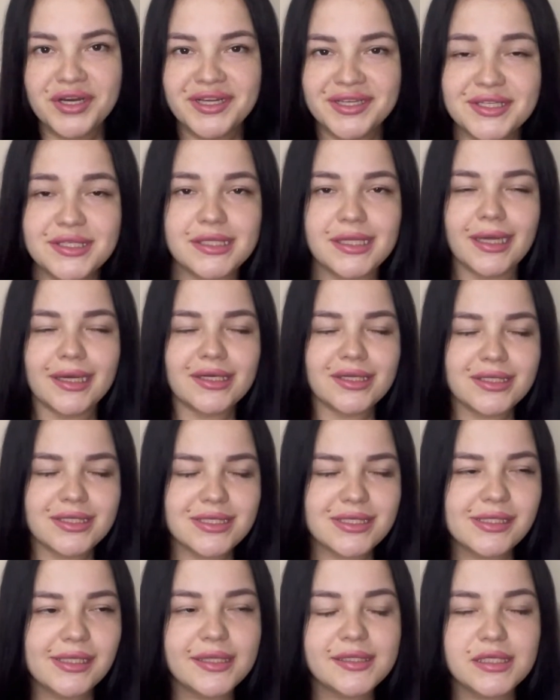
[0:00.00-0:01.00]
старые
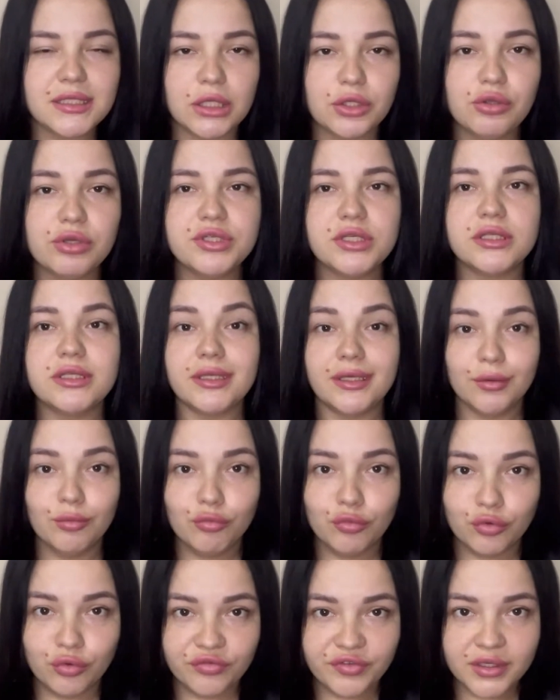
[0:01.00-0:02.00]
ресницы наносят
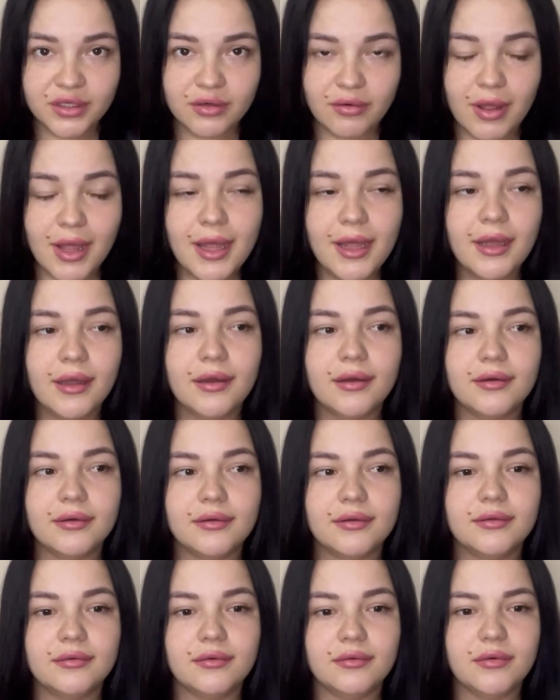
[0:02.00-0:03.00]
ремувер,
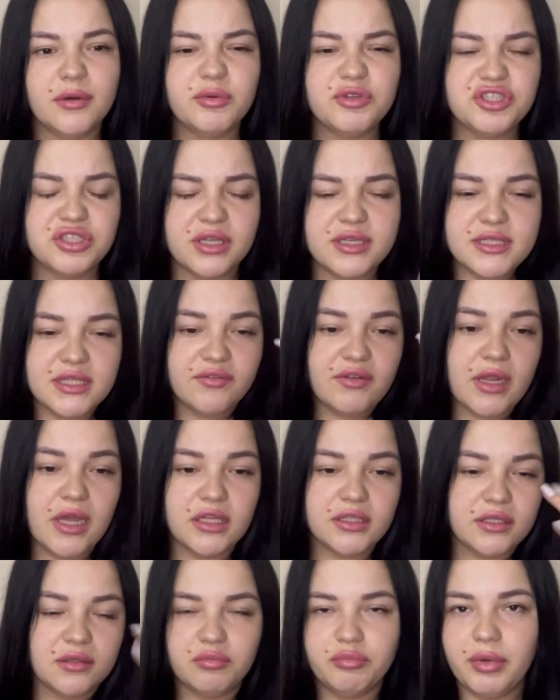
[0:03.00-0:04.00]
э, обычно
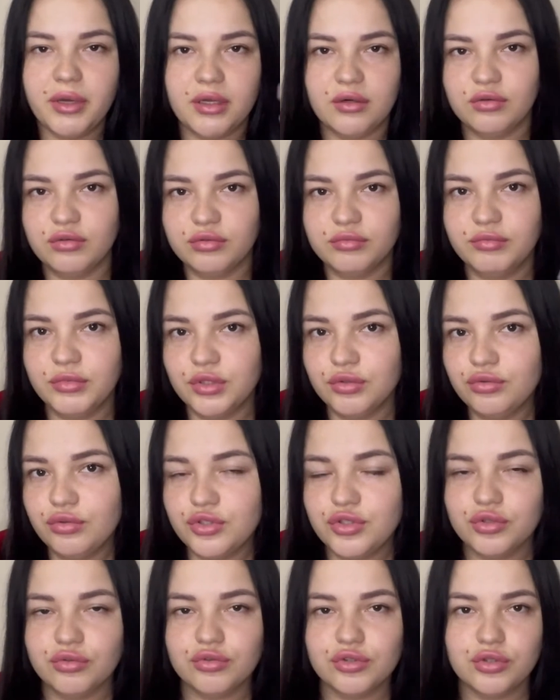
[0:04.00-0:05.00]
оставляют там пару
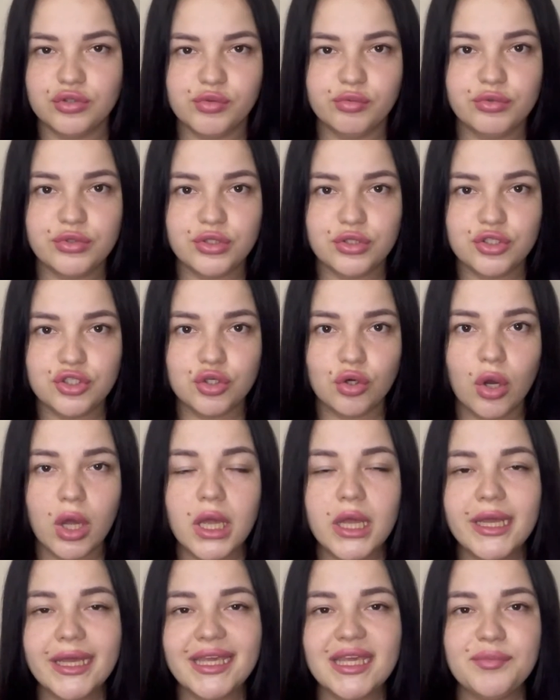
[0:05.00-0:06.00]
минуточку, что-нибудь еще,
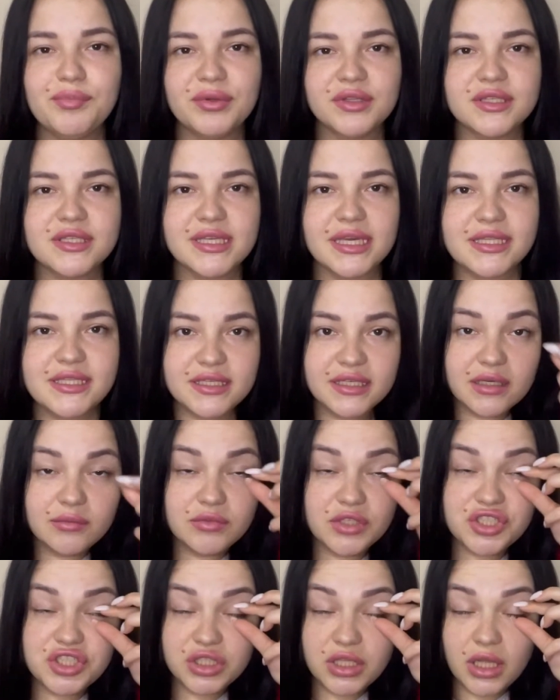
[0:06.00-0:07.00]
и пинцетиком
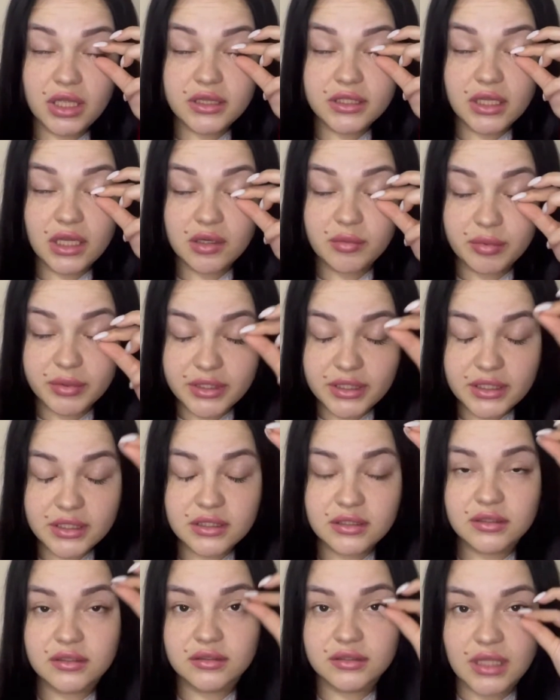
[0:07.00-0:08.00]
начинают как бы
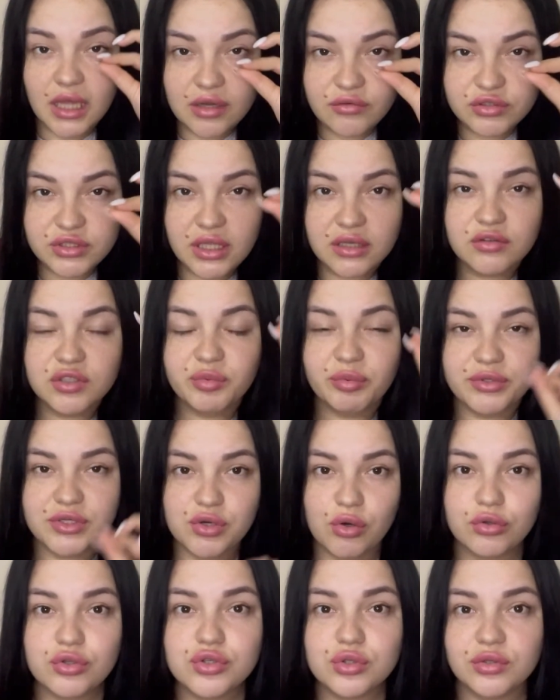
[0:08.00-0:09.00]
их, да, вот так вот
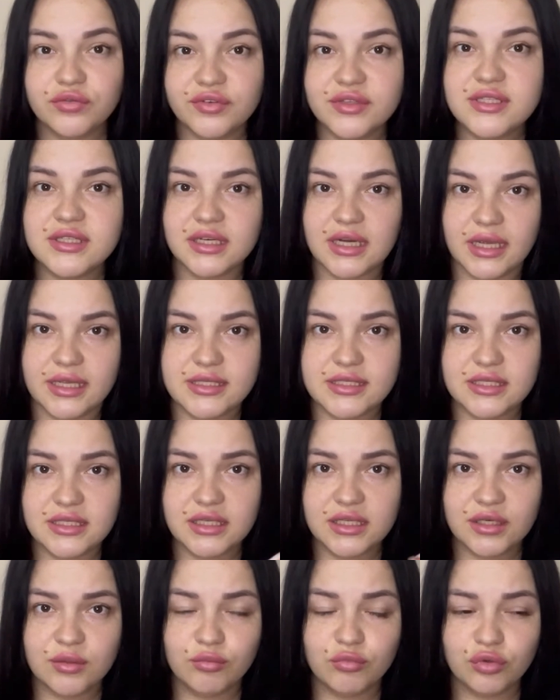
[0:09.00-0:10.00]
потихонечку выдирать.
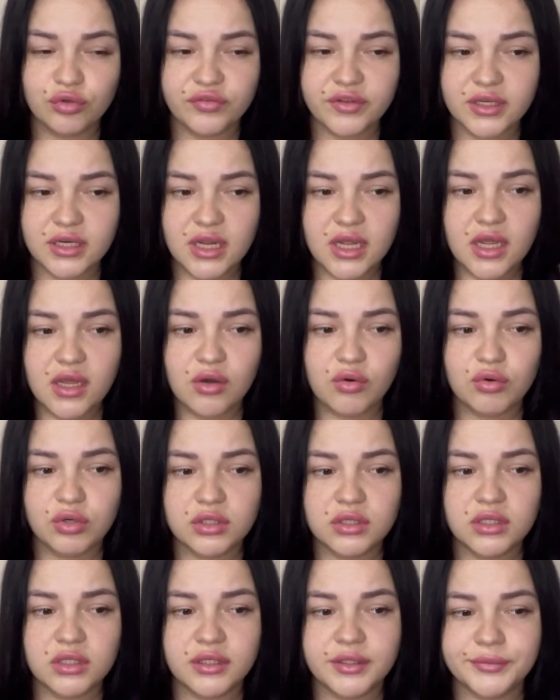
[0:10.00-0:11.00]
И ремувер,
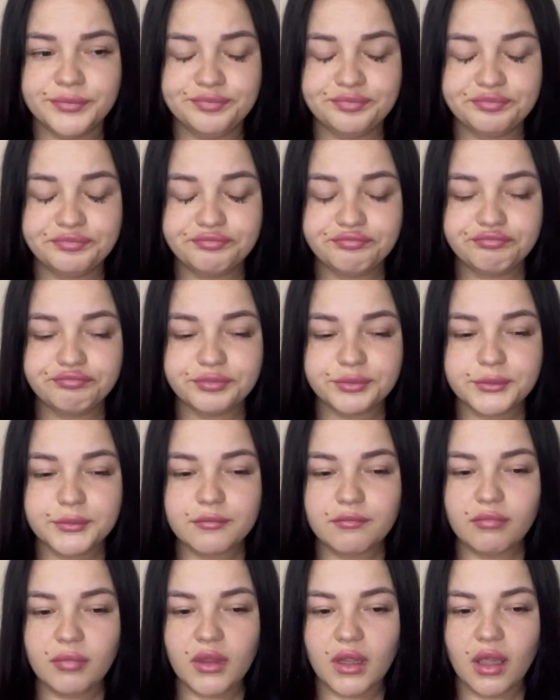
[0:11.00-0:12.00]
он... Э,
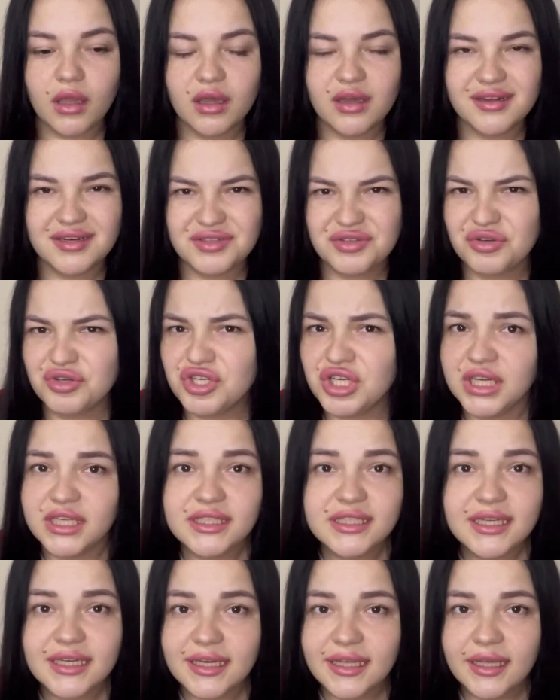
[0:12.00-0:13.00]

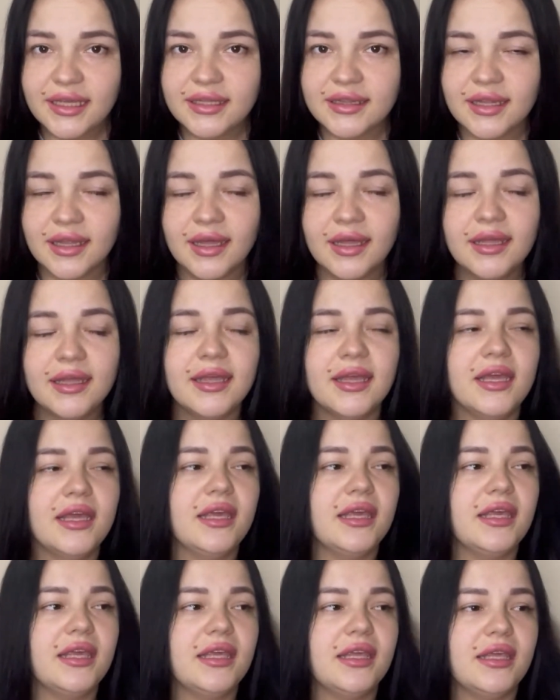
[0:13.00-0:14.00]
разрушает клей, да,
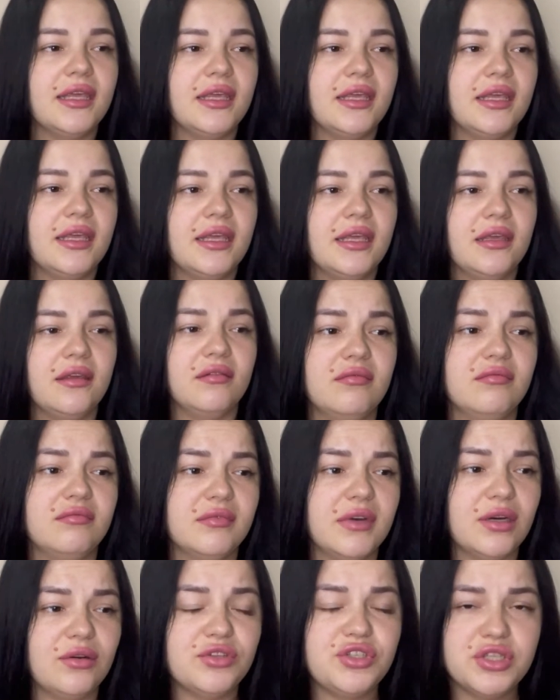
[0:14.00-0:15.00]
и,
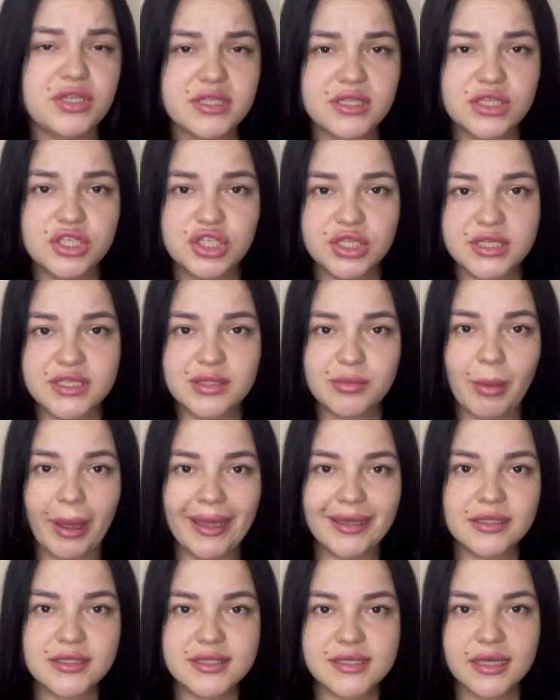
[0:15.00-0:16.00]
короче, реснички
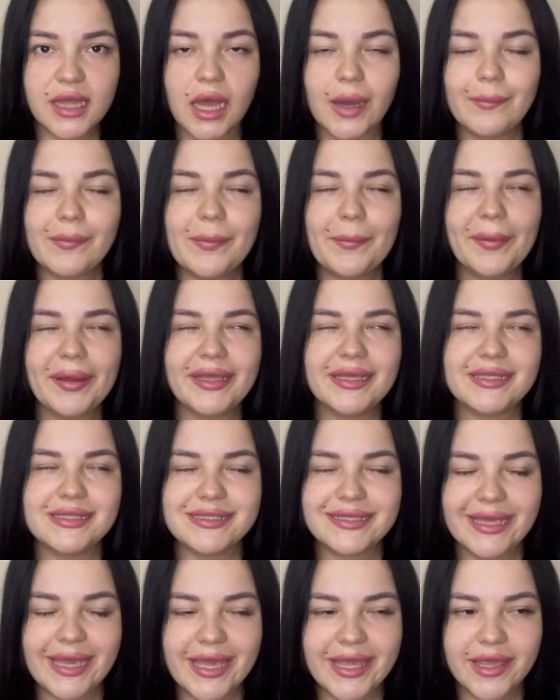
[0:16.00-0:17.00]
снимаются, как бы, по
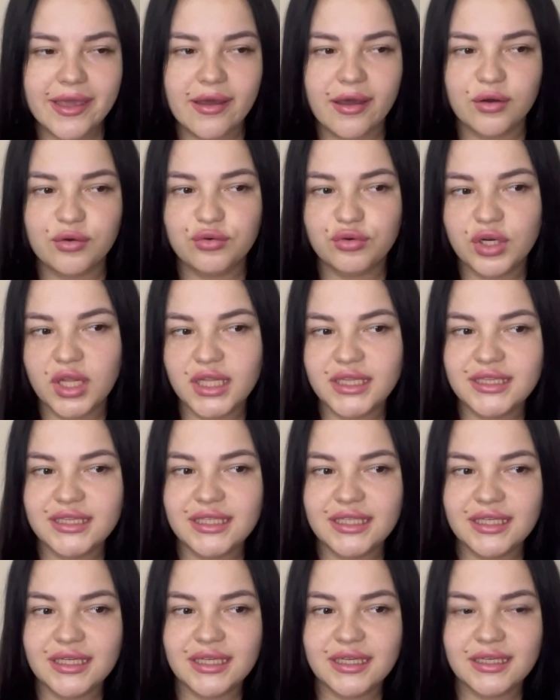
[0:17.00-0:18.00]
идее,
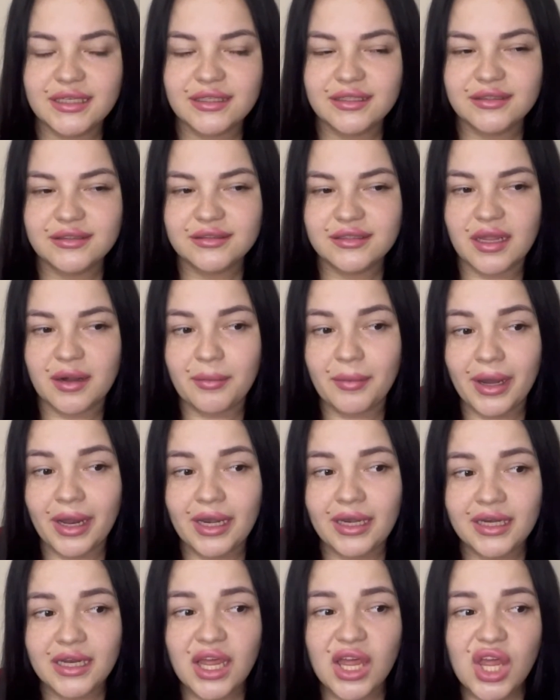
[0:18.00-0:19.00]
аккуратно,
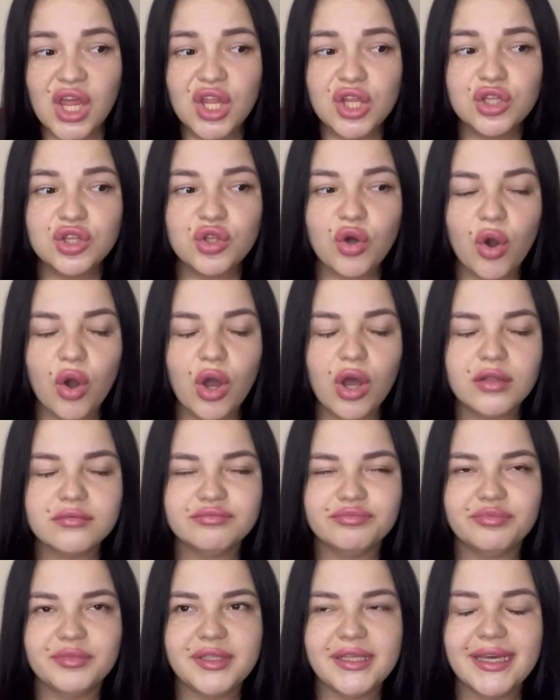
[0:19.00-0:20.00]
нормально, но,
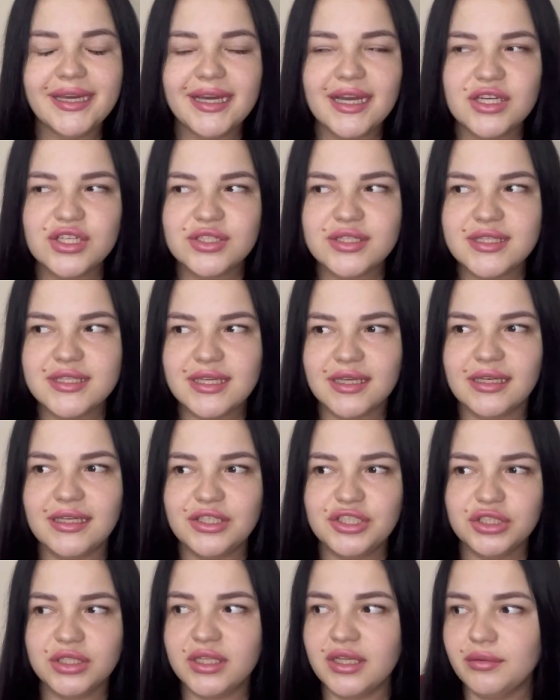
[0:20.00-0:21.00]
мне кажется,
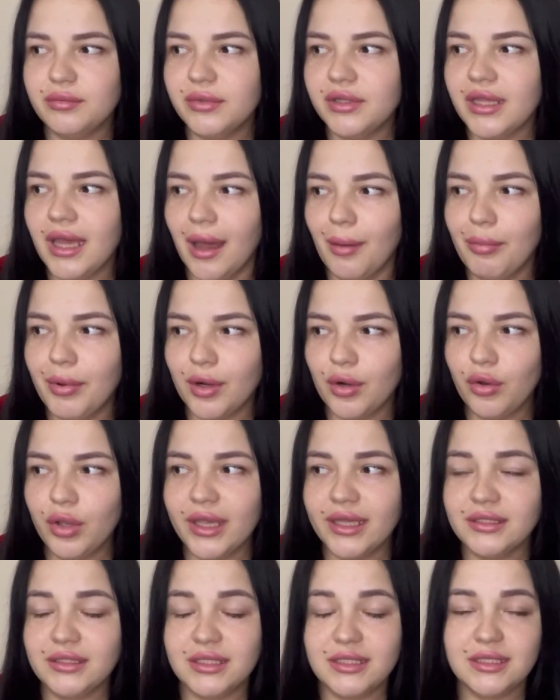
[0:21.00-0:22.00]
лично для меня порой
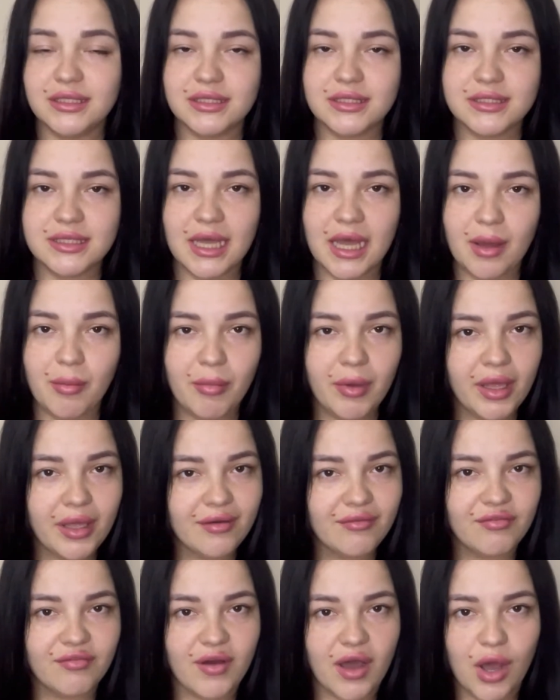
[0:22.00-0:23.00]
это не самая
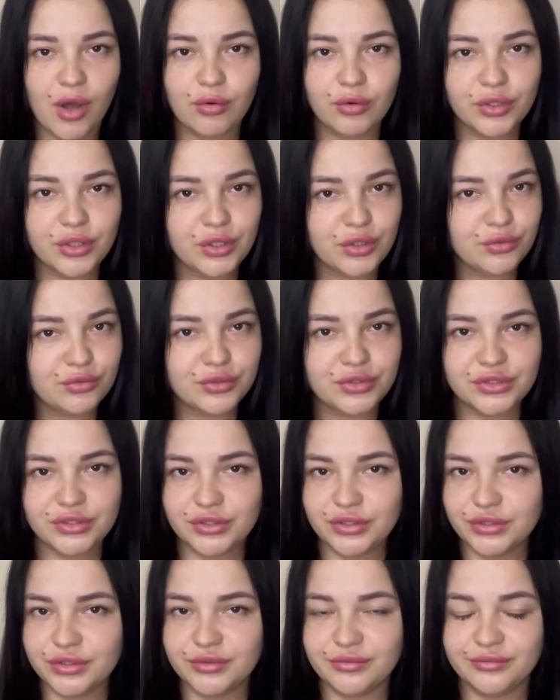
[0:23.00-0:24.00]

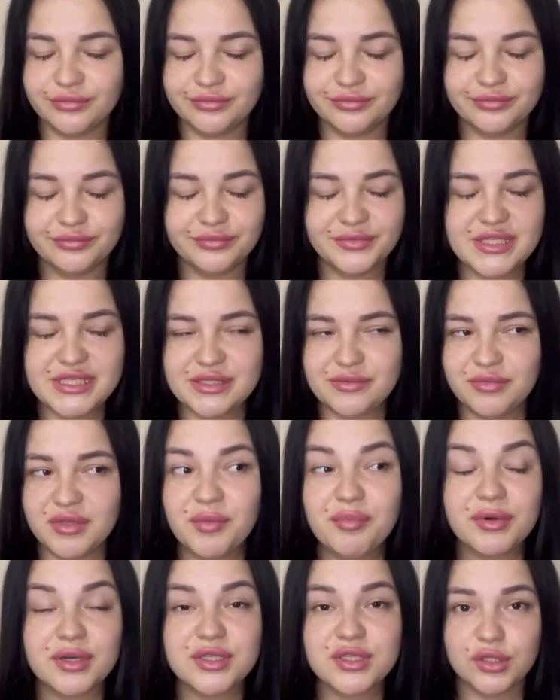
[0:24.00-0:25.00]
вау-кьют эм, семи
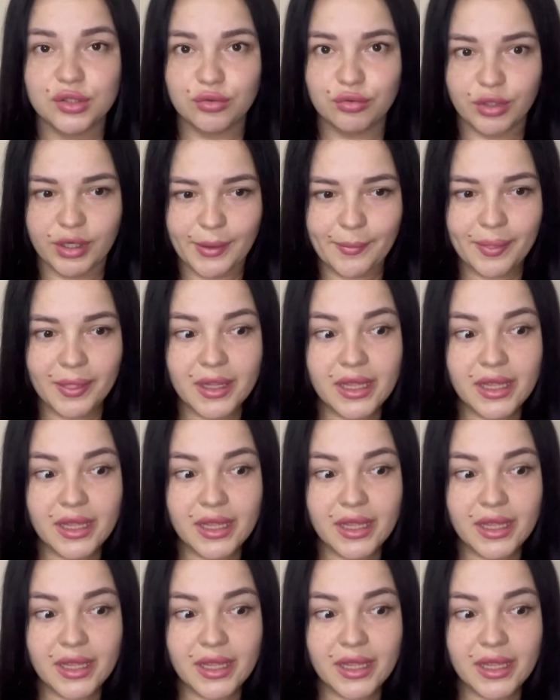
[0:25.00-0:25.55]
процедура.